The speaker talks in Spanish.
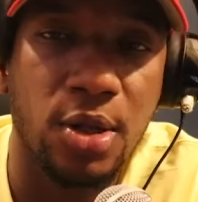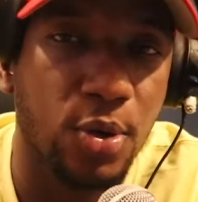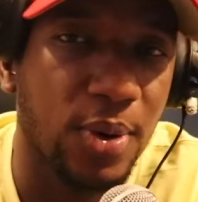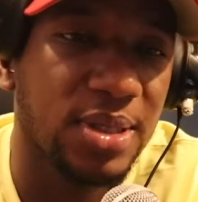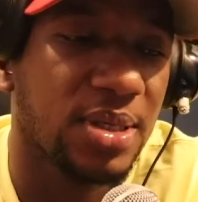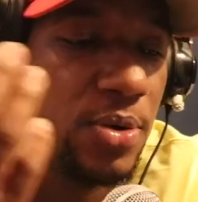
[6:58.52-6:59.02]

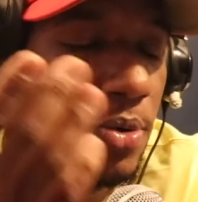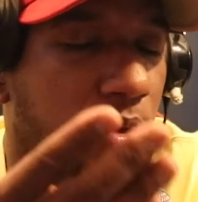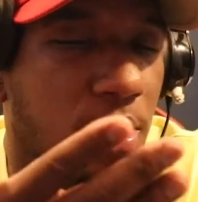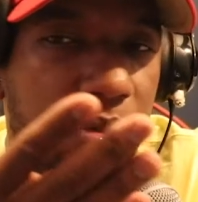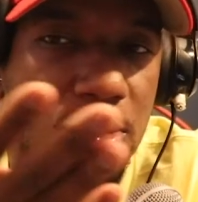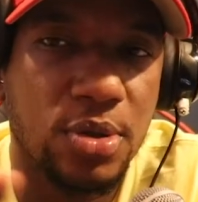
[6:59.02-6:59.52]
Tú, ese es
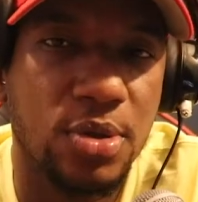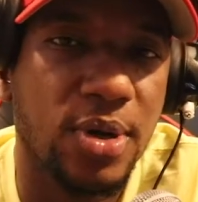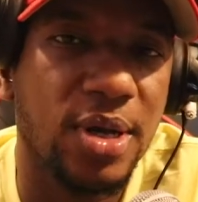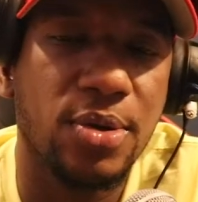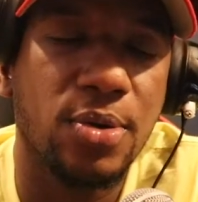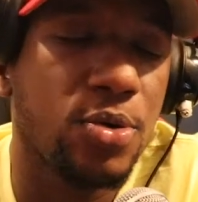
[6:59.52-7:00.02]
uno de los sonidos
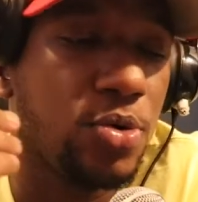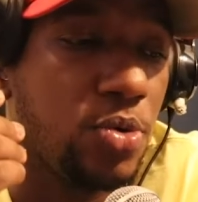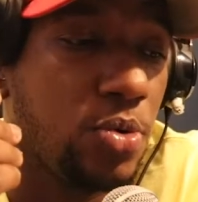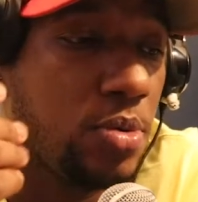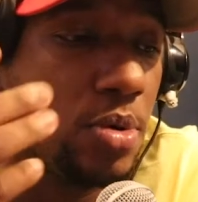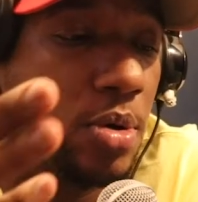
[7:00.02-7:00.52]
que yo
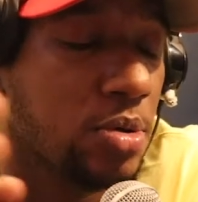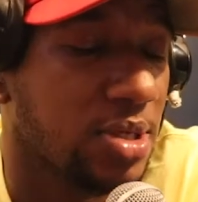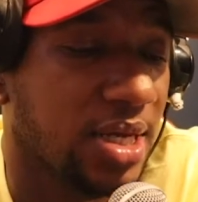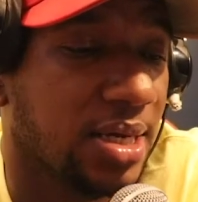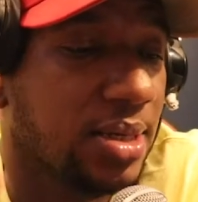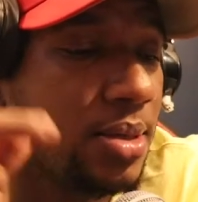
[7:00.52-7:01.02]
no
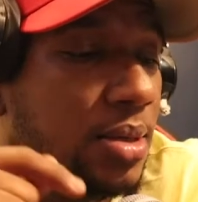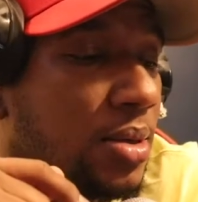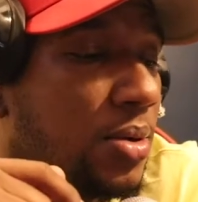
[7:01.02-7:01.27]
sé